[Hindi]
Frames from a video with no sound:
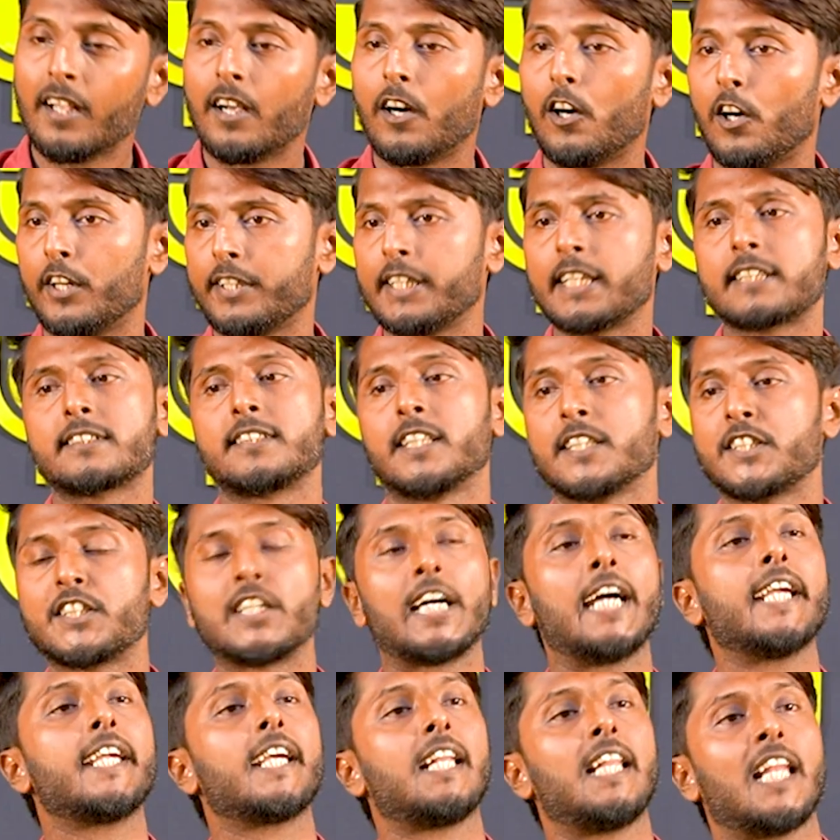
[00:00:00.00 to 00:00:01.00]
और एक
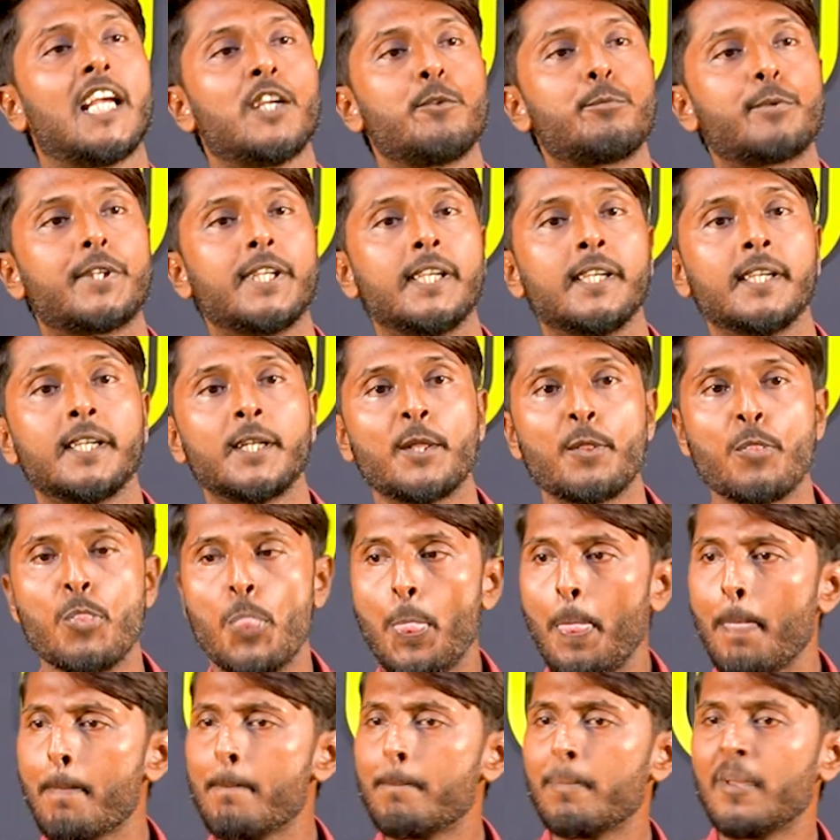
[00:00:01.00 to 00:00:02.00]
सच्चाई है लाइफ की
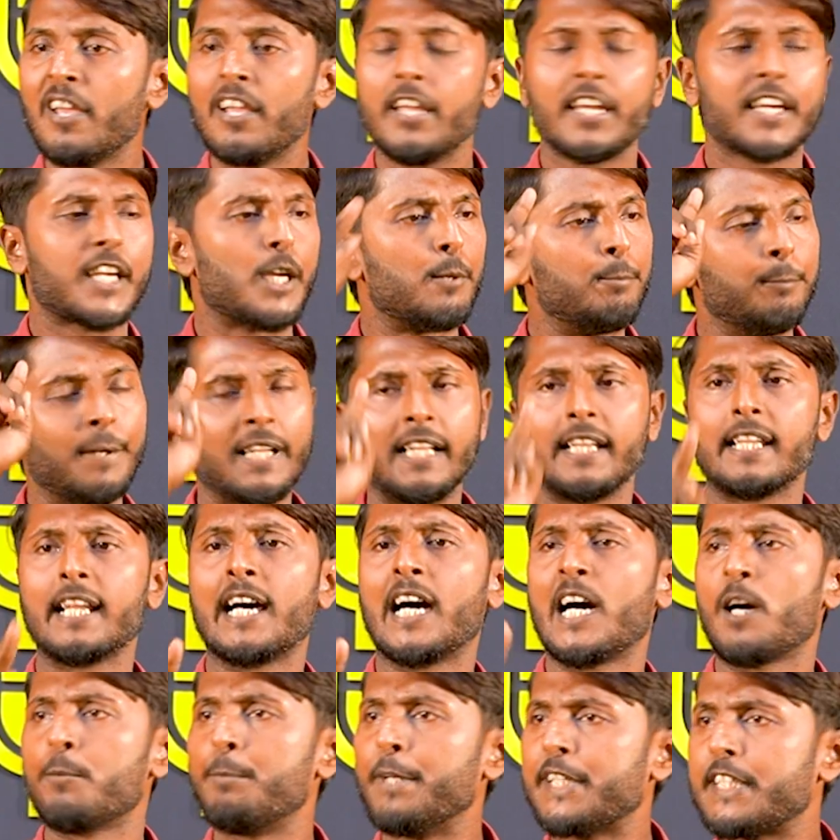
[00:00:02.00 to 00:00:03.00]
कि
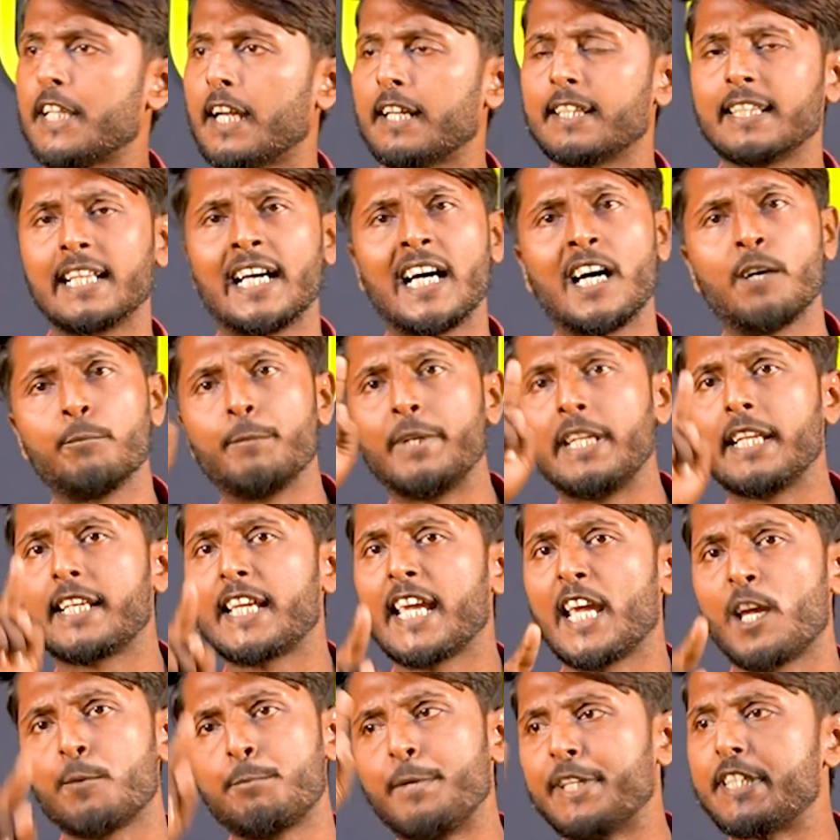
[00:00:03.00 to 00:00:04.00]
मिलना बिछड़ना
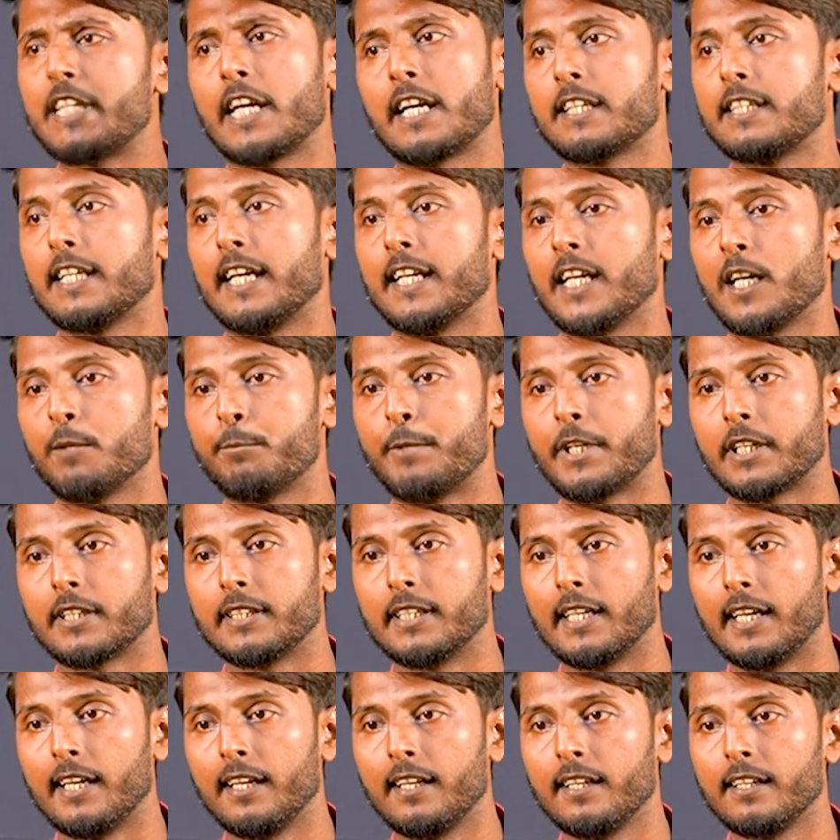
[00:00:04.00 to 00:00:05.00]
मिलके बिछड़ जाना
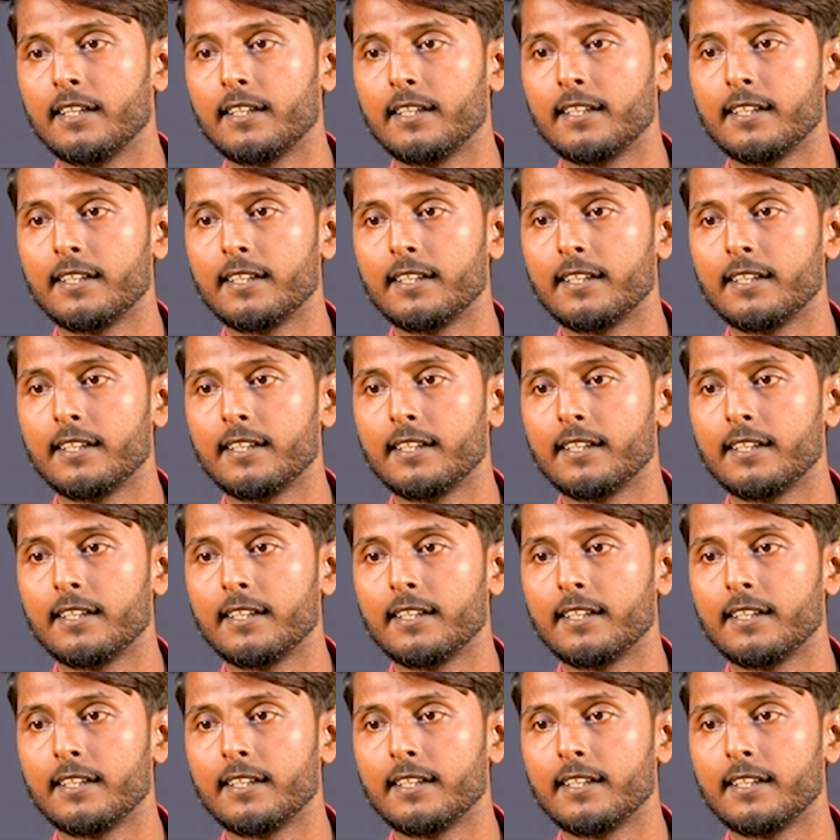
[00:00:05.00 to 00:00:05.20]
पड़ता है